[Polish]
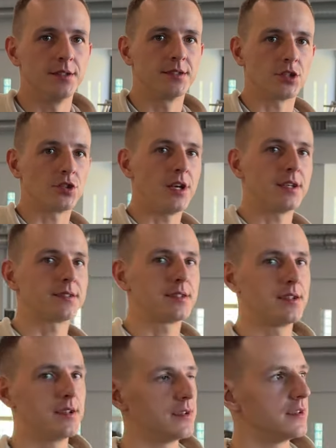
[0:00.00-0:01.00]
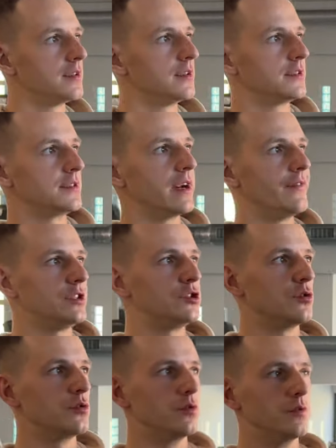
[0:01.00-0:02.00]
Co to jest? Na
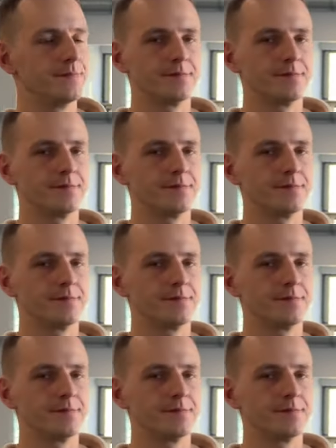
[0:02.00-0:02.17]
wyciągu.